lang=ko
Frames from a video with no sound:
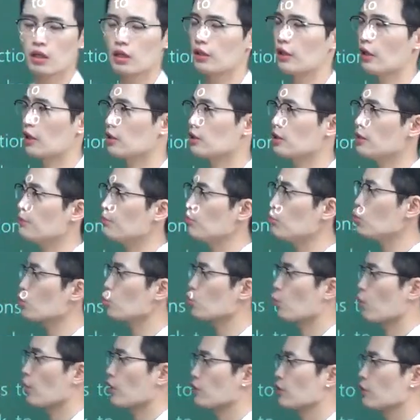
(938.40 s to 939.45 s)
그러니까 내가 침묵
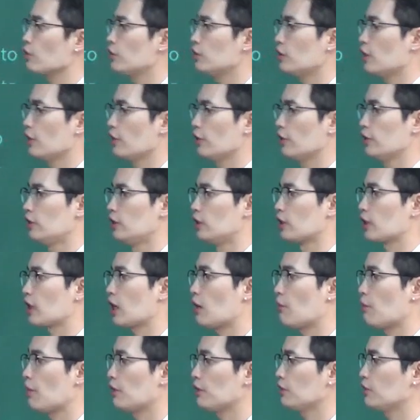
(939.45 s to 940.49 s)
속에서 그 얘기를
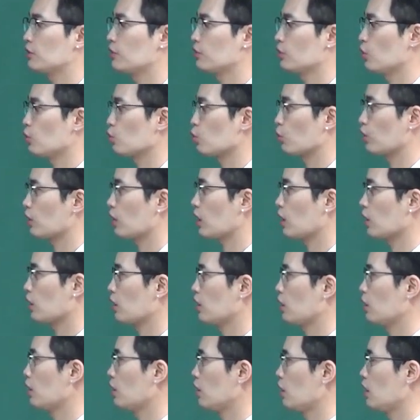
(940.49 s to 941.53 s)
가만히 들어줬다.
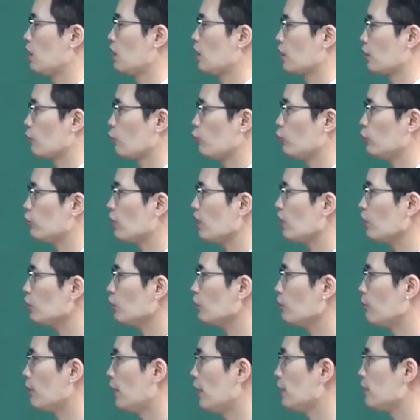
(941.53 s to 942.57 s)

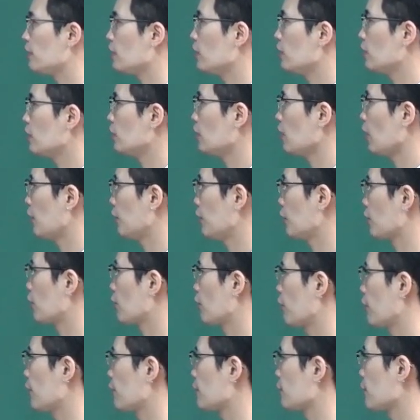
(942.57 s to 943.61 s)
Without making any
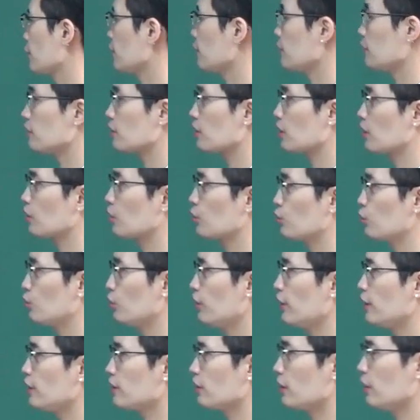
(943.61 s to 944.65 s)
corrections to
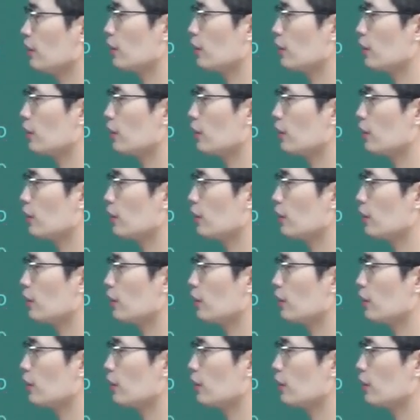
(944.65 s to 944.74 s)
his